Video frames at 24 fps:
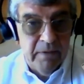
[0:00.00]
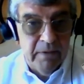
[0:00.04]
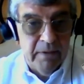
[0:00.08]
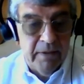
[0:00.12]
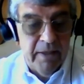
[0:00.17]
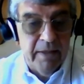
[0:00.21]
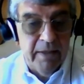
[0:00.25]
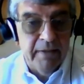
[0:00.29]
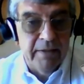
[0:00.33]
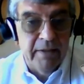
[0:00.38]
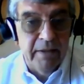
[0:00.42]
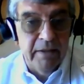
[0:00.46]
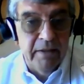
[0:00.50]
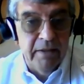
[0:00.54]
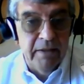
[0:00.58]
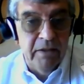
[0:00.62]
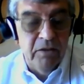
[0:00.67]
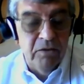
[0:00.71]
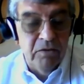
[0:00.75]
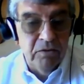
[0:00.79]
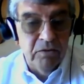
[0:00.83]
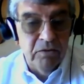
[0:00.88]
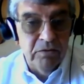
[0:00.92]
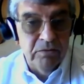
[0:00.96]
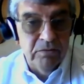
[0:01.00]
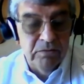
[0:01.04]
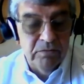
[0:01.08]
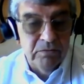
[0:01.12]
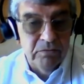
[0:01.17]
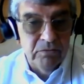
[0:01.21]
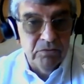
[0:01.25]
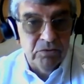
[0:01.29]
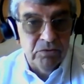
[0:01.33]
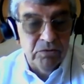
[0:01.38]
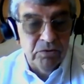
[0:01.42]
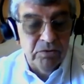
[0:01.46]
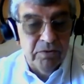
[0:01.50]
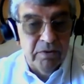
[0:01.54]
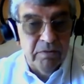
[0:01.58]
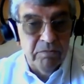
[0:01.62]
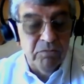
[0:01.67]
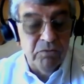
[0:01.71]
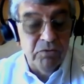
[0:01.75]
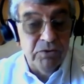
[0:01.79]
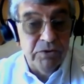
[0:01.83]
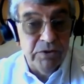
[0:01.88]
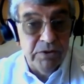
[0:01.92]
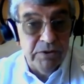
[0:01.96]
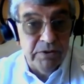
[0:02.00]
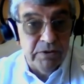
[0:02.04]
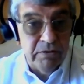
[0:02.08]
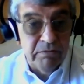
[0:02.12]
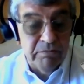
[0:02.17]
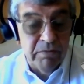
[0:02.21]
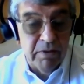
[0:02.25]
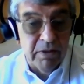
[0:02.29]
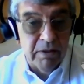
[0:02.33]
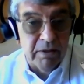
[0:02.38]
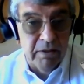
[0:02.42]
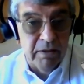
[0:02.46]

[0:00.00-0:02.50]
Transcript: que ha tenido sobre muchísima